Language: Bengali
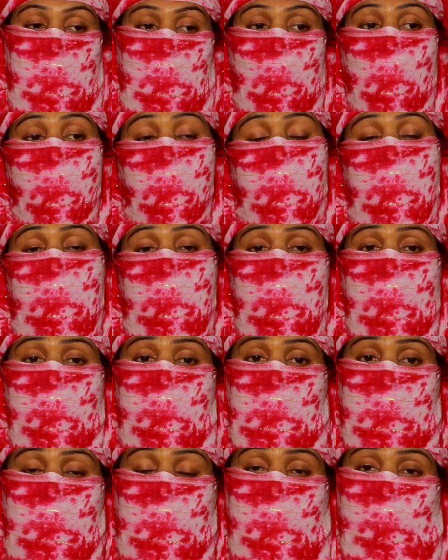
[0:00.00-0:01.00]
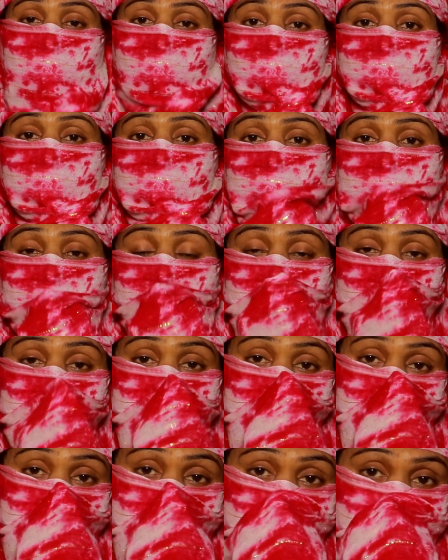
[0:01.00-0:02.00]
তুমি একবার বললাকে
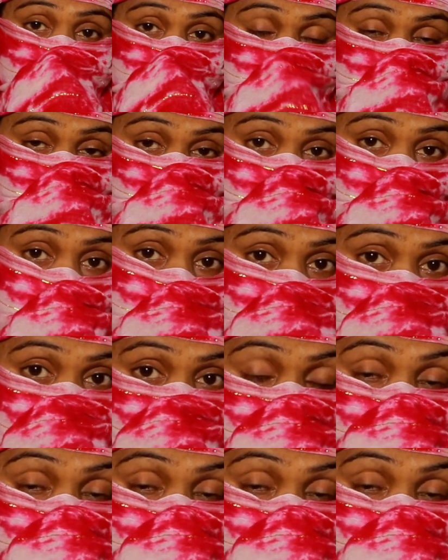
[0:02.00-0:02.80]
একবারে মিললে গেছো বা